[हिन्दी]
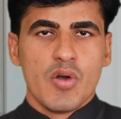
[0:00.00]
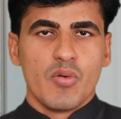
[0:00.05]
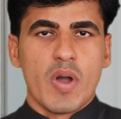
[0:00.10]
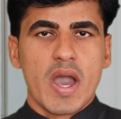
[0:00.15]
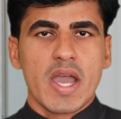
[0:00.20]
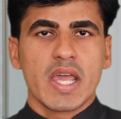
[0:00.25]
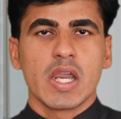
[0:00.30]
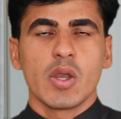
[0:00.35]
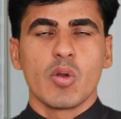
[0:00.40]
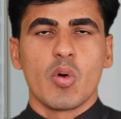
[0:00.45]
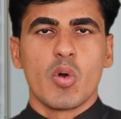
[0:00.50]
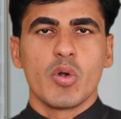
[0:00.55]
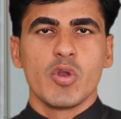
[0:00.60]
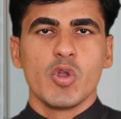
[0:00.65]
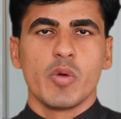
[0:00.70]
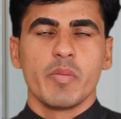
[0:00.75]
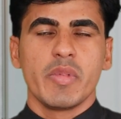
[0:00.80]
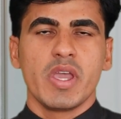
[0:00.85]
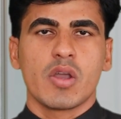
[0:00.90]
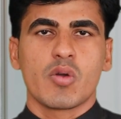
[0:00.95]
वायरल
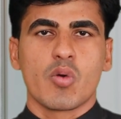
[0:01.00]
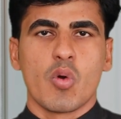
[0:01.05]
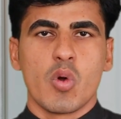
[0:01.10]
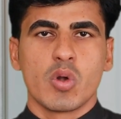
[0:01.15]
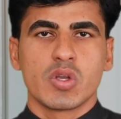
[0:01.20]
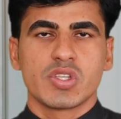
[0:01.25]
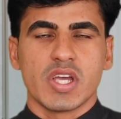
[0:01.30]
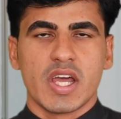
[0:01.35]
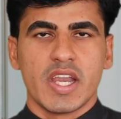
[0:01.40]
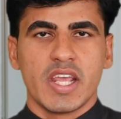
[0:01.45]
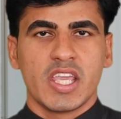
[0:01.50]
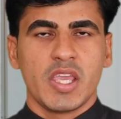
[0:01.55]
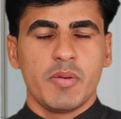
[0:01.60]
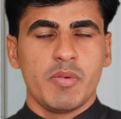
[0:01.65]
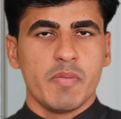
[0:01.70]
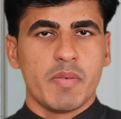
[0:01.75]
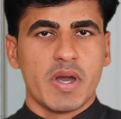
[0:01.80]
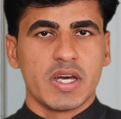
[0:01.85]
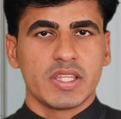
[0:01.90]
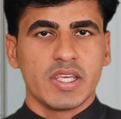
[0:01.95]
ऑडियो में कोर्ट जाने की
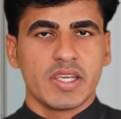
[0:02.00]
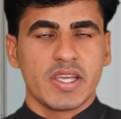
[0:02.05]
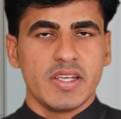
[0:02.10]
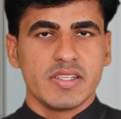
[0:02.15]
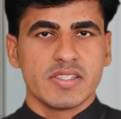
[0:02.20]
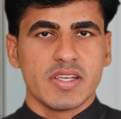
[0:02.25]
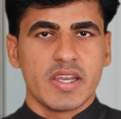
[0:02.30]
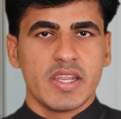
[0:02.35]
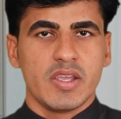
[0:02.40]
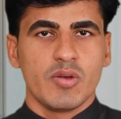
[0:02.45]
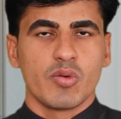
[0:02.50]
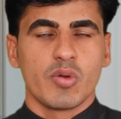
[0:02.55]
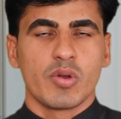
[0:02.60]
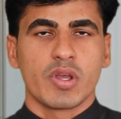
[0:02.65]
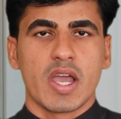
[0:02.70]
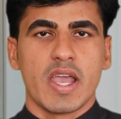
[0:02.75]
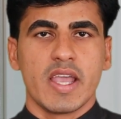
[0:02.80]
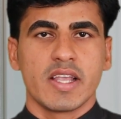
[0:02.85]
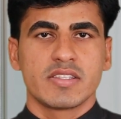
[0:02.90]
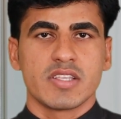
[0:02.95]
भी बातें कही जा रही है उन्होंने
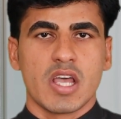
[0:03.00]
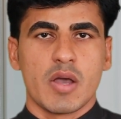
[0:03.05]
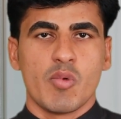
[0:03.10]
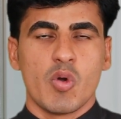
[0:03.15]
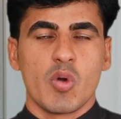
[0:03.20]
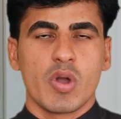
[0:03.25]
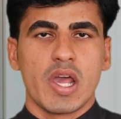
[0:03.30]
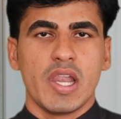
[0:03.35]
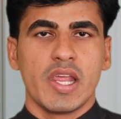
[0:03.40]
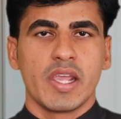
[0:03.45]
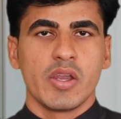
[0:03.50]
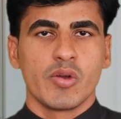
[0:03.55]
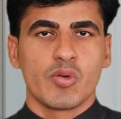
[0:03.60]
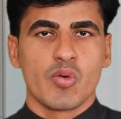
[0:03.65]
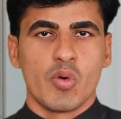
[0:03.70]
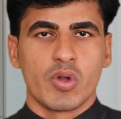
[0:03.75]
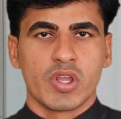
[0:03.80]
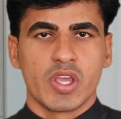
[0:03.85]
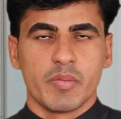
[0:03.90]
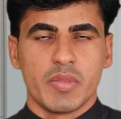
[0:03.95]
कहा एग्जाम होगा लेकिन
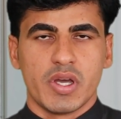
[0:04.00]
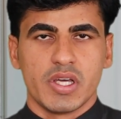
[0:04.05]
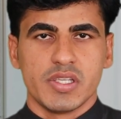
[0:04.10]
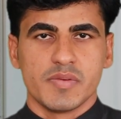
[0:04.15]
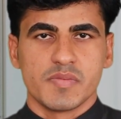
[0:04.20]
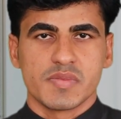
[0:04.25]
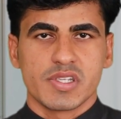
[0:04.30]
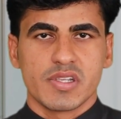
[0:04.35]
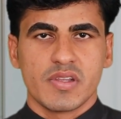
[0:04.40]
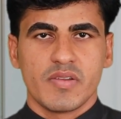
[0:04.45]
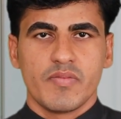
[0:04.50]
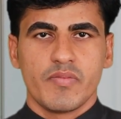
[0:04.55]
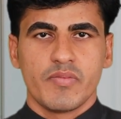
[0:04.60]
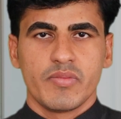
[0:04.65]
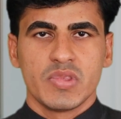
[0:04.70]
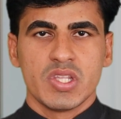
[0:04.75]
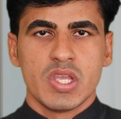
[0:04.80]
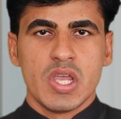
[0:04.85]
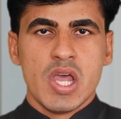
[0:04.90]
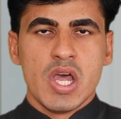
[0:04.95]
कोर्ट के माध्यम से
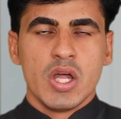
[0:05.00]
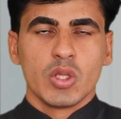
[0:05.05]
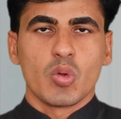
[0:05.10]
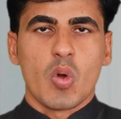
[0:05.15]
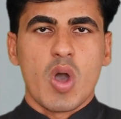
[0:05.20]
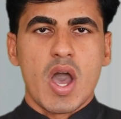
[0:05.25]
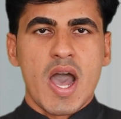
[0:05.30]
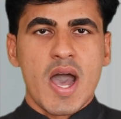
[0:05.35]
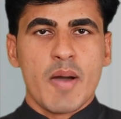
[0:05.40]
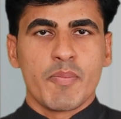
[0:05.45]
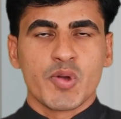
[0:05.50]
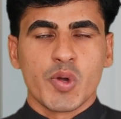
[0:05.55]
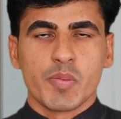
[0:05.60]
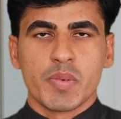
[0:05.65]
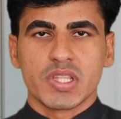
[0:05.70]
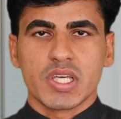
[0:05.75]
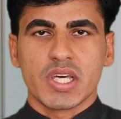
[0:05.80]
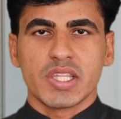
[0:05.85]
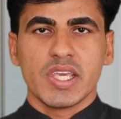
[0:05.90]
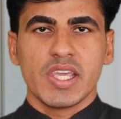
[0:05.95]
तो आपको
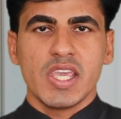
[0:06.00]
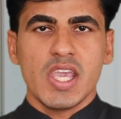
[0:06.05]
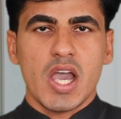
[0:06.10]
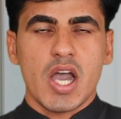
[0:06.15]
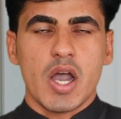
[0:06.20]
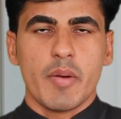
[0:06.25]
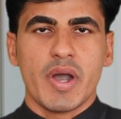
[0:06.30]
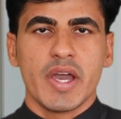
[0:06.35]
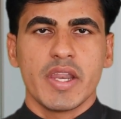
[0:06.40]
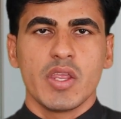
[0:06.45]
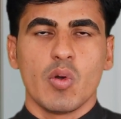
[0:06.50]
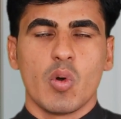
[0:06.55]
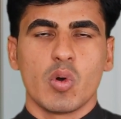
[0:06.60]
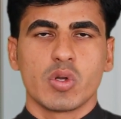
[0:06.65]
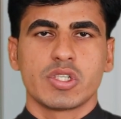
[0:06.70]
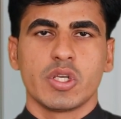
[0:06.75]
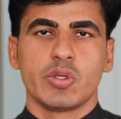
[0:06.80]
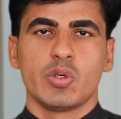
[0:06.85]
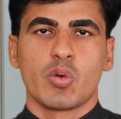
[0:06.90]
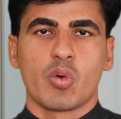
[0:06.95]
बता दें कि हमारी
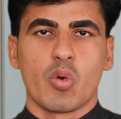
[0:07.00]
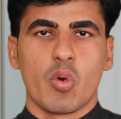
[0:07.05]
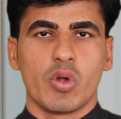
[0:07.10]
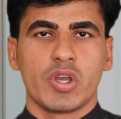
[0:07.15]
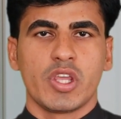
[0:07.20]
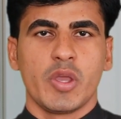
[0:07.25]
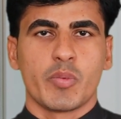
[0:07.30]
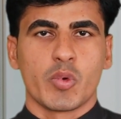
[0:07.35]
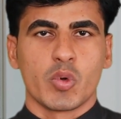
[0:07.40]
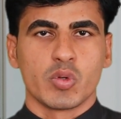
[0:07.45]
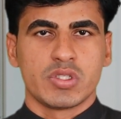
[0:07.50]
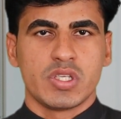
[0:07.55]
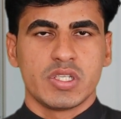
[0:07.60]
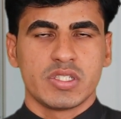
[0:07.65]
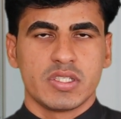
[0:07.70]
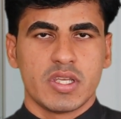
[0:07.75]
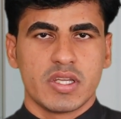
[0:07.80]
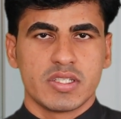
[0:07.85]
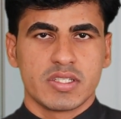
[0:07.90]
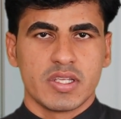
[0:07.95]
ओर से जो कोर्ट की
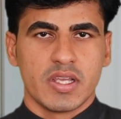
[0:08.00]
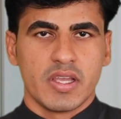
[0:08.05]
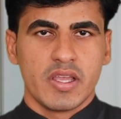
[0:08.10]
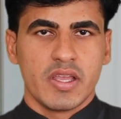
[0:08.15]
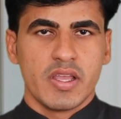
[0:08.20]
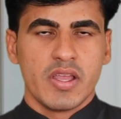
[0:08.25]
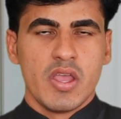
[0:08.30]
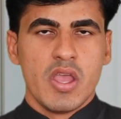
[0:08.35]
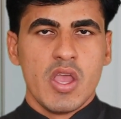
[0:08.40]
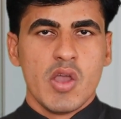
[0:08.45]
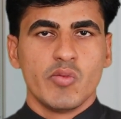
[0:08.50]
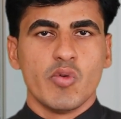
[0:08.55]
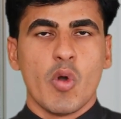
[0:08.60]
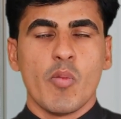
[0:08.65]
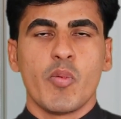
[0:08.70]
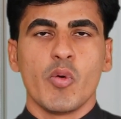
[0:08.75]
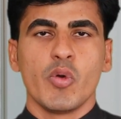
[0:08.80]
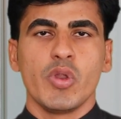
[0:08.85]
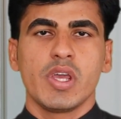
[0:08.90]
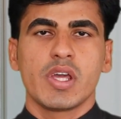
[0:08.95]
प्रोसीजर्स है वो
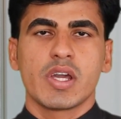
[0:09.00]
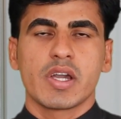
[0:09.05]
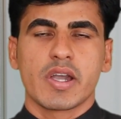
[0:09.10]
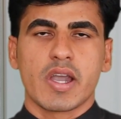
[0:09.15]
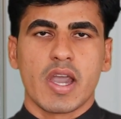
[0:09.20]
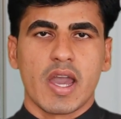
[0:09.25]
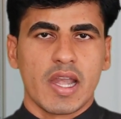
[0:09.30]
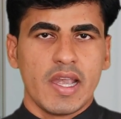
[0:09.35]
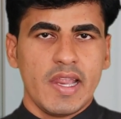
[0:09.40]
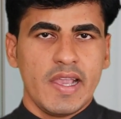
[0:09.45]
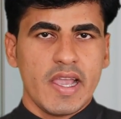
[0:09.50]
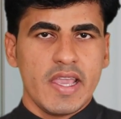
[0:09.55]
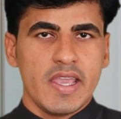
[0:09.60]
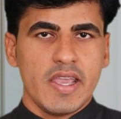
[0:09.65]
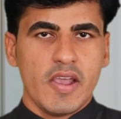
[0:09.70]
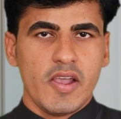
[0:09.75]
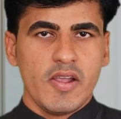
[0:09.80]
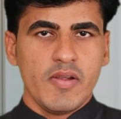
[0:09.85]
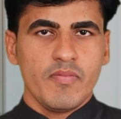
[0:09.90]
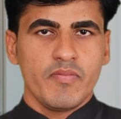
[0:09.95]
पूरी कर ली गई
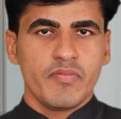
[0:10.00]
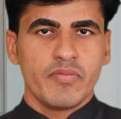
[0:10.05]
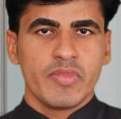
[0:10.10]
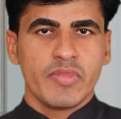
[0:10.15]
है